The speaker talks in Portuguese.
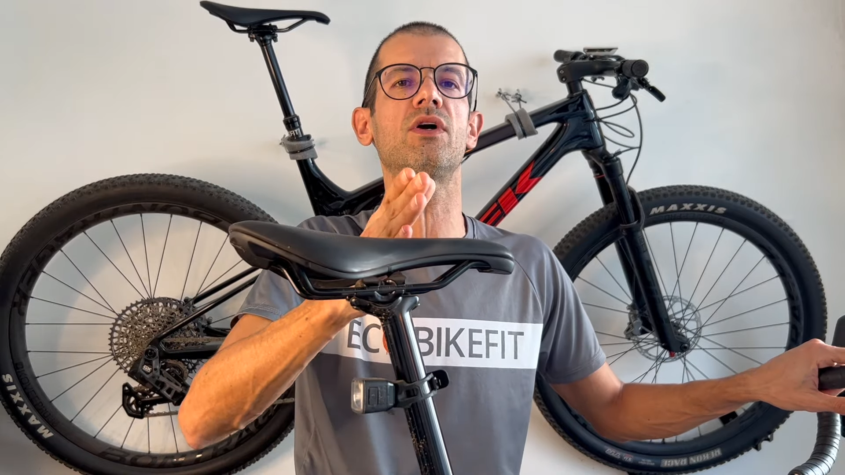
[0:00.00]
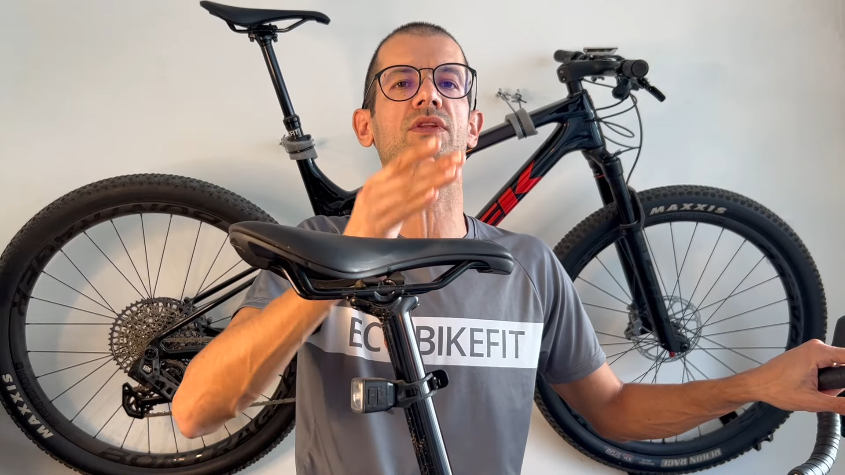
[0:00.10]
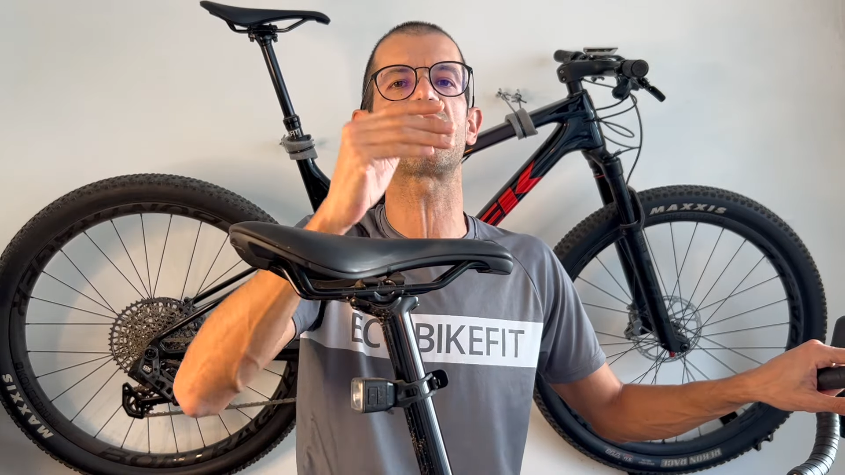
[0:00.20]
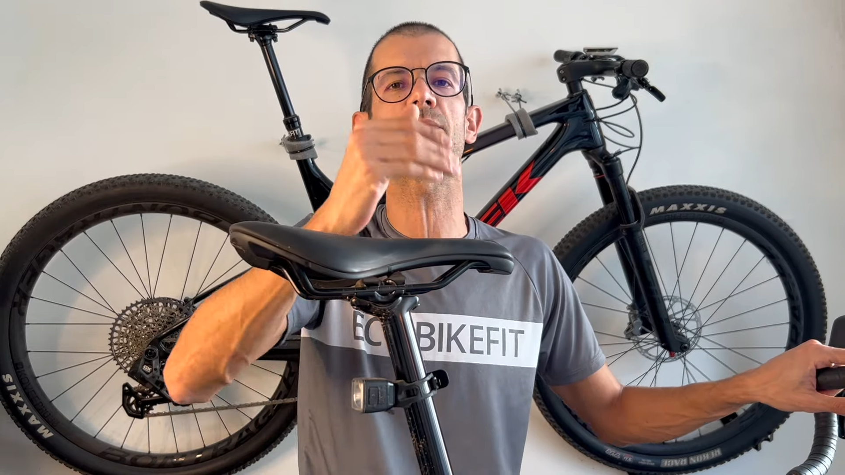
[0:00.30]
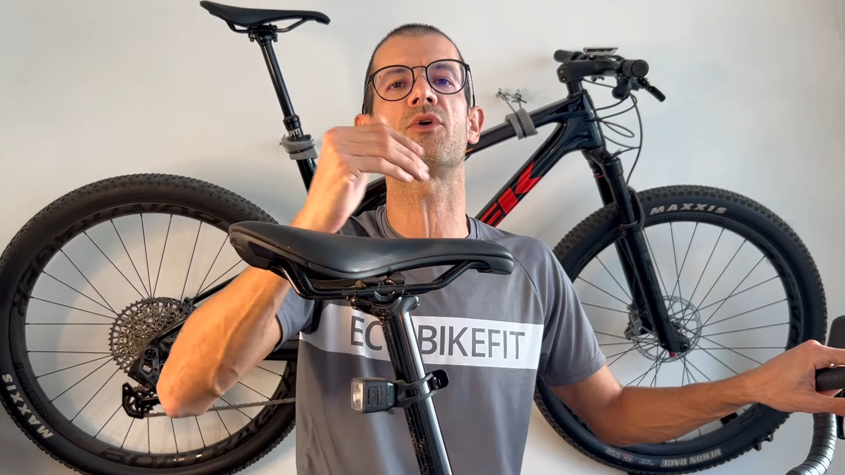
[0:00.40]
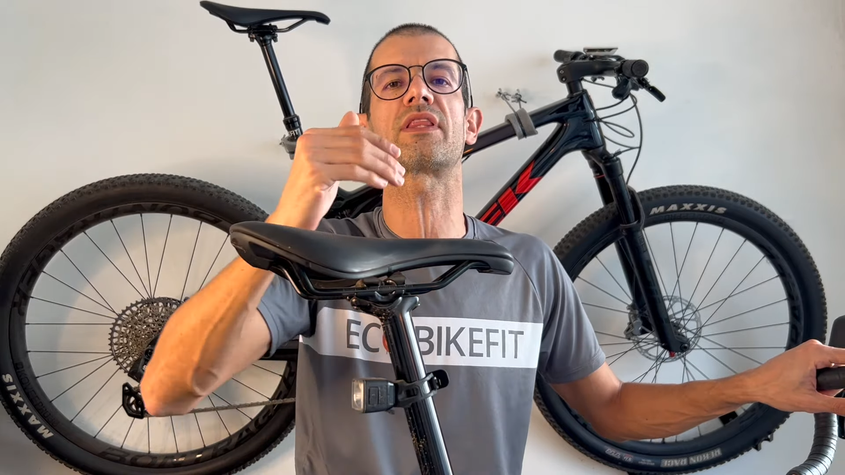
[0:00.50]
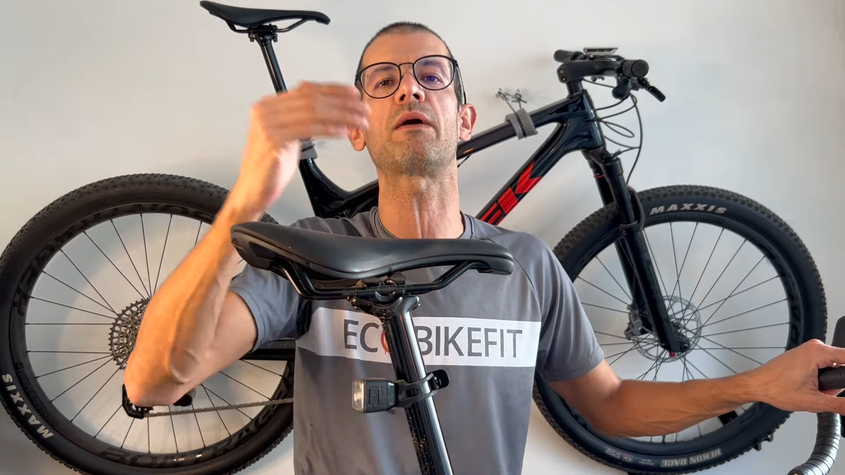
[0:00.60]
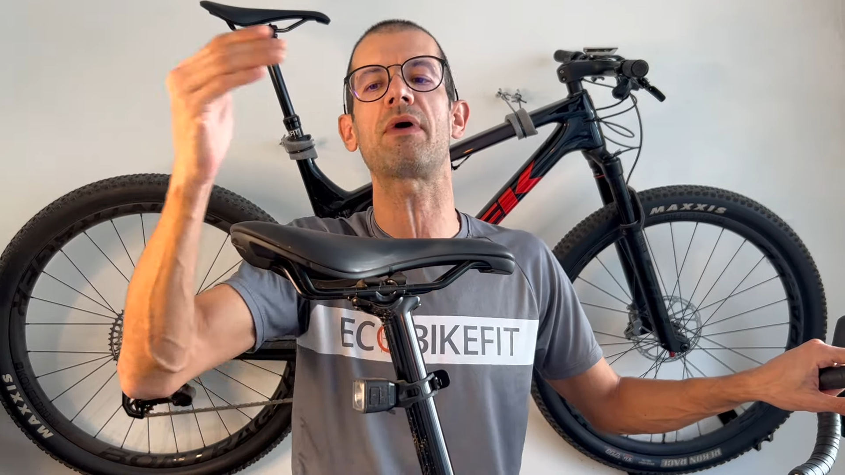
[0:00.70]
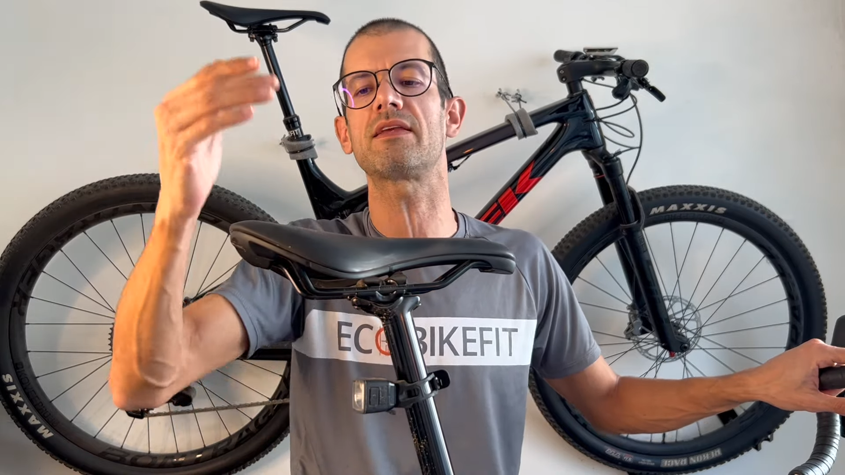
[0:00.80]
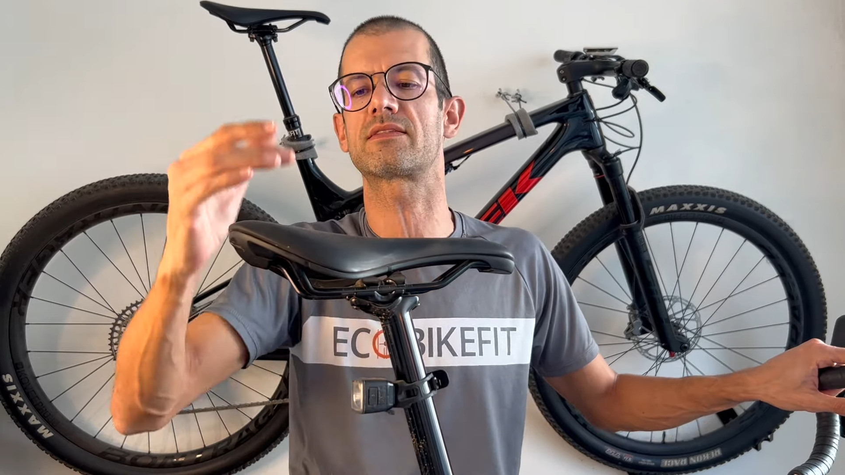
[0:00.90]
eu tenho que botar
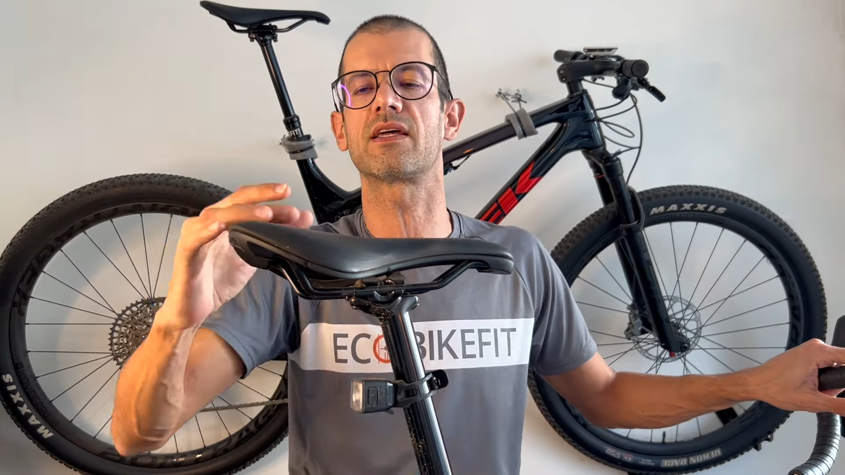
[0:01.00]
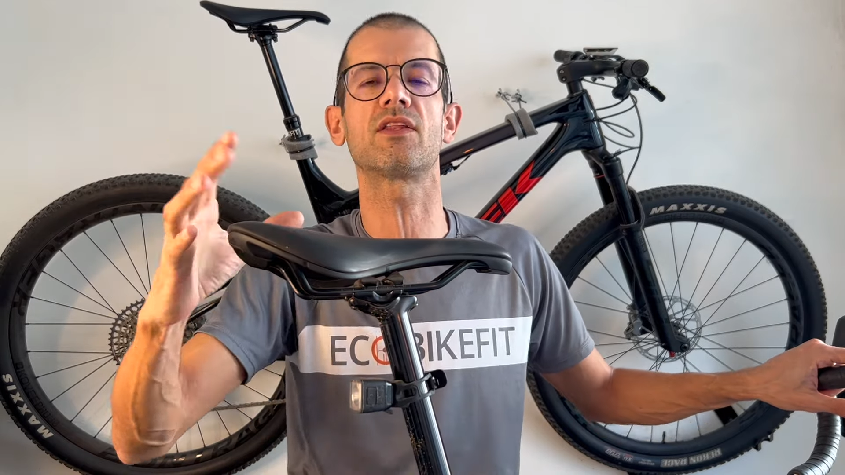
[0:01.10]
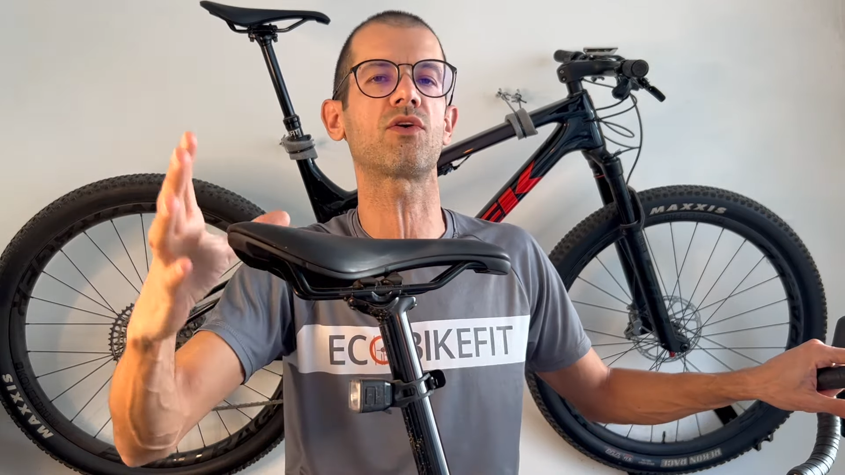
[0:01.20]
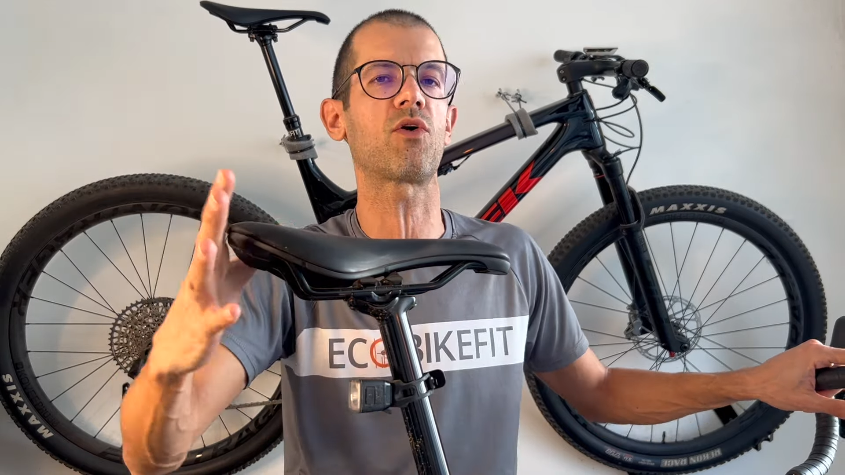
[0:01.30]
mais tanto e